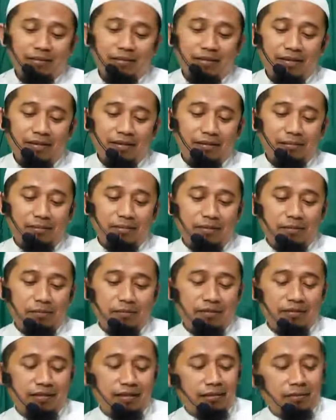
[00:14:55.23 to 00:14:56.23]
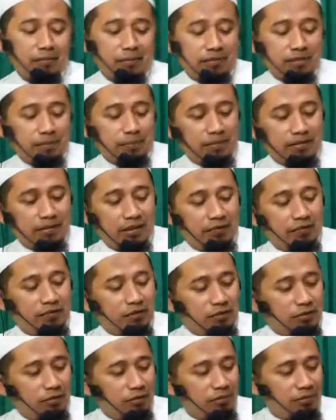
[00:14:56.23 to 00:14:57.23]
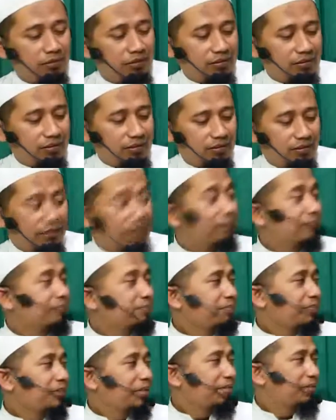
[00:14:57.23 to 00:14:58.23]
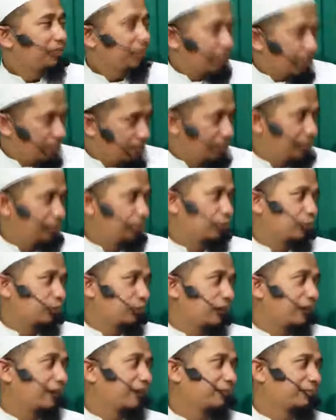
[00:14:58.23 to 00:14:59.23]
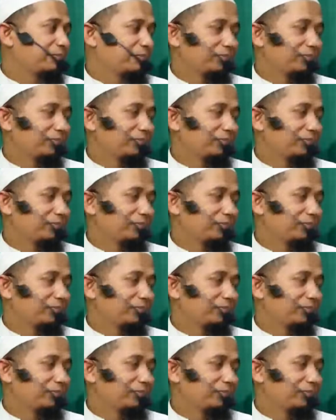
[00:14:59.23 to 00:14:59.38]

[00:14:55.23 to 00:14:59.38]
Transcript: Bagi teman-teman yang baca PDF atau belereng ya, bisa beli buku ya.